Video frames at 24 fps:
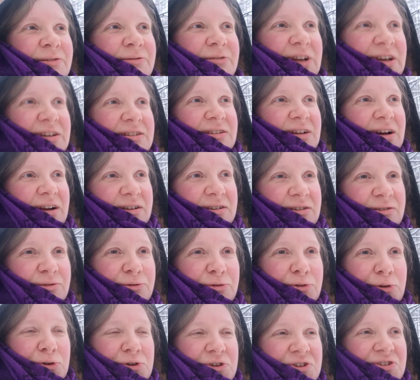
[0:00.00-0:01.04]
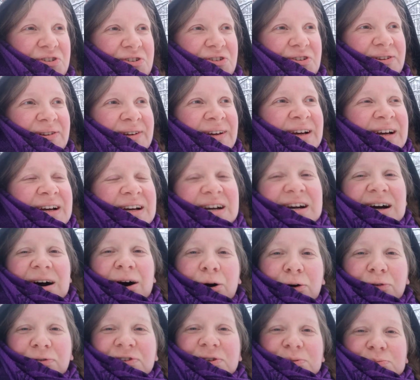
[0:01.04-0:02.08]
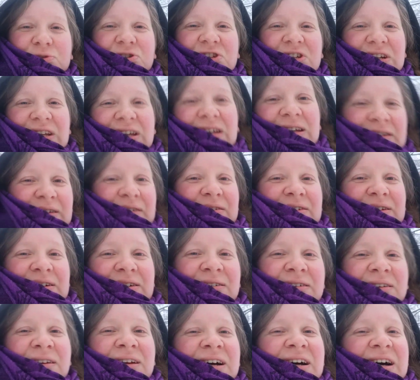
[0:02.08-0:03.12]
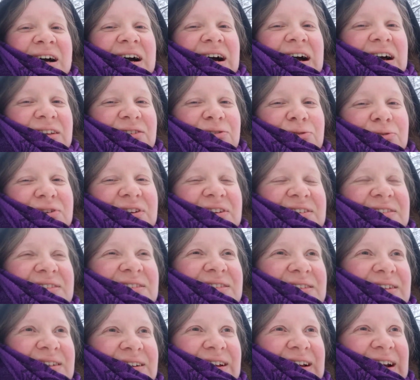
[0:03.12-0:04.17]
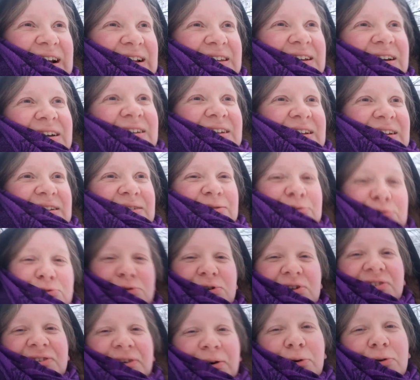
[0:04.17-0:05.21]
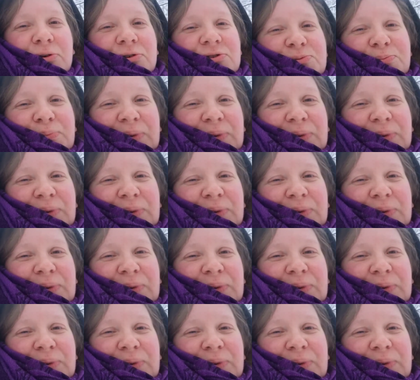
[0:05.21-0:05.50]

vielleicht alten Früchte auf dem Schnee? Ne? Also das kann ja dann nur ins Auge